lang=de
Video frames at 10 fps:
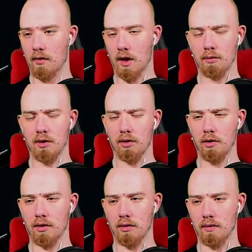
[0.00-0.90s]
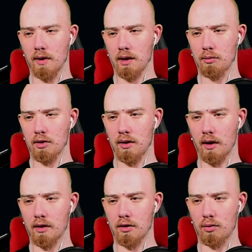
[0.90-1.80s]
Eigentlich sowieso. Was muss ein
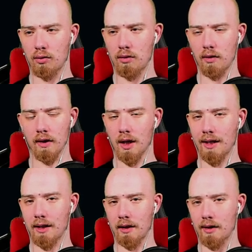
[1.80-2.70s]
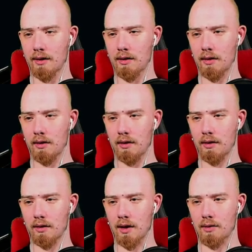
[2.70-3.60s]
Geist tun oder was hat er in den Händen,
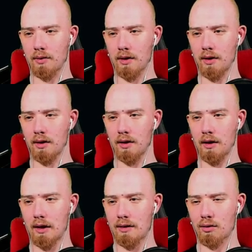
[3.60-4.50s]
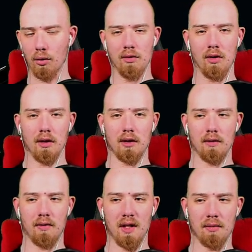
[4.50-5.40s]
dass wir die grün
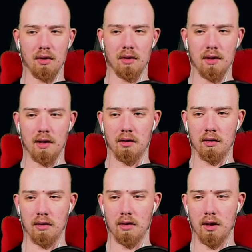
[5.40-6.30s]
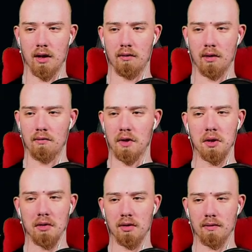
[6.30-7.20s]
leuchtenden Fingerabdrücke sehen können? Und
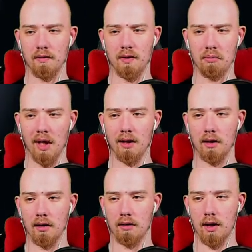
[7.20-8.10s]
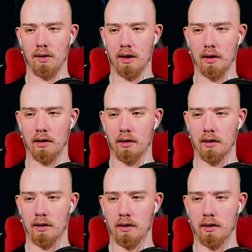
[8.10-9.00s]
wie, wie macht er? Aua!
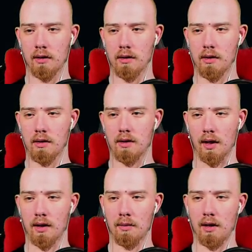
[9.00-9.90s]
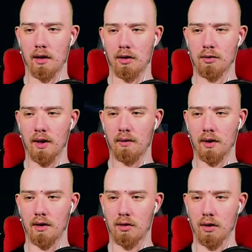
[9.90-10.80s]
Sag mal, haust du mir
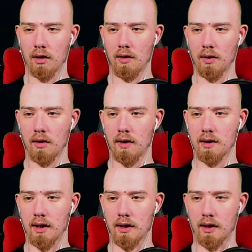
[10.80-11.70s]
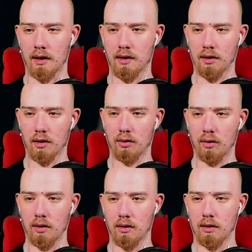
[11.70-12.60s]
einfach die Tür drauf oder was? Ja, geht's dir noch
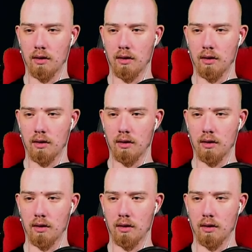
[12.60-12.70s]
gut?